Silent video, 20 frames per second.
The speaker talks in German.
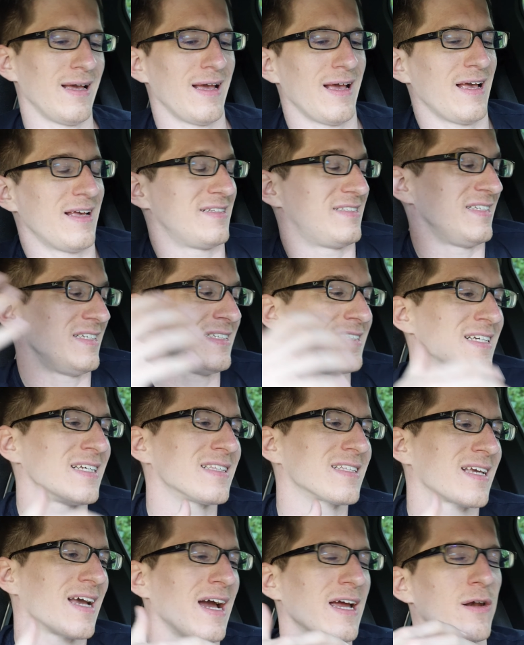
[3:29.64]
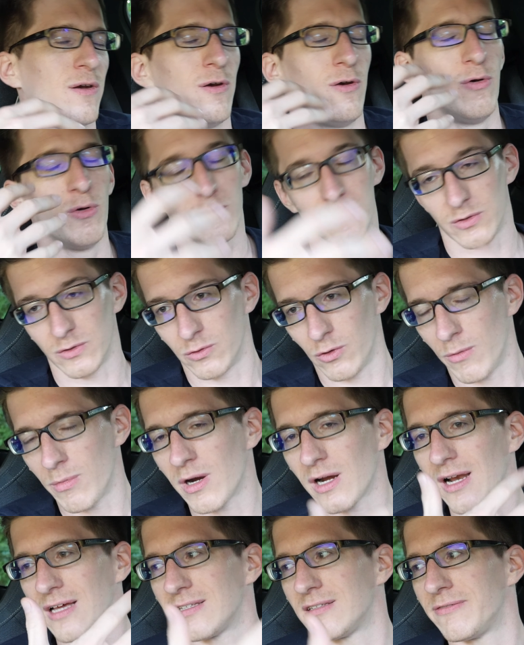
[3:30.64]
es ist jetzt kein
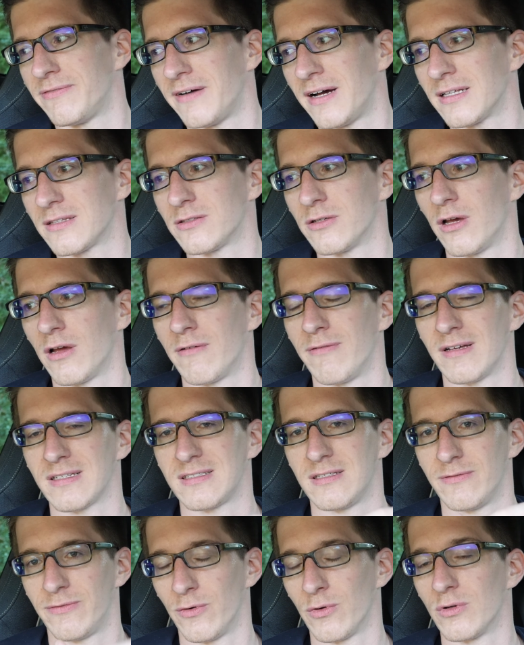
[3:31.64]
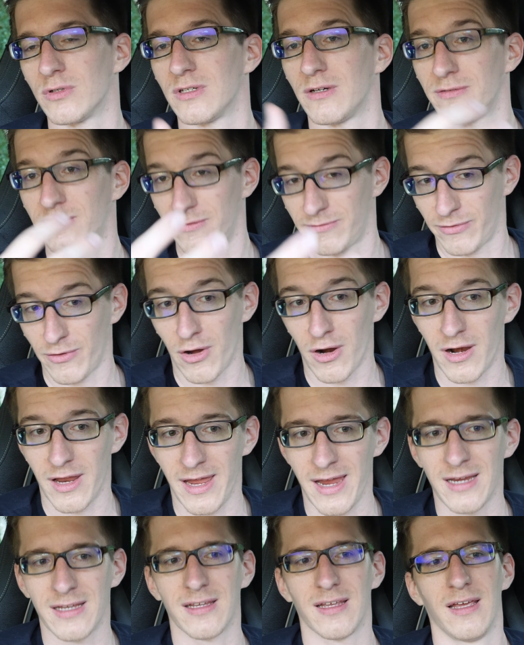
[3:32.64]
Luxus-Oberklasse-Fahrzeug, was den Fokus auf den
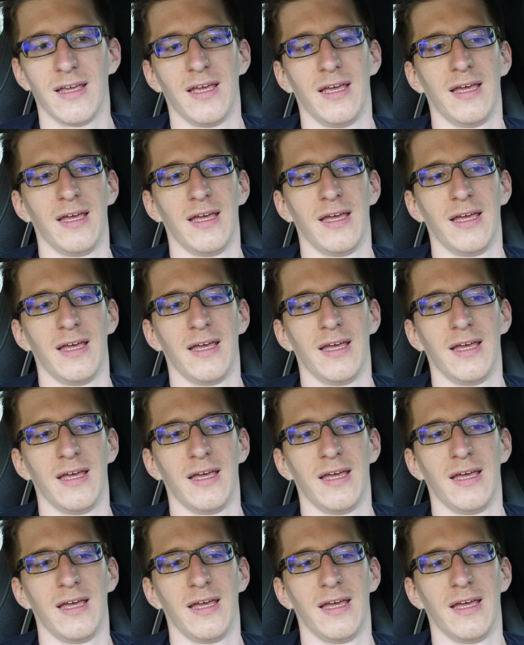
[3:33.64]
vorlegt.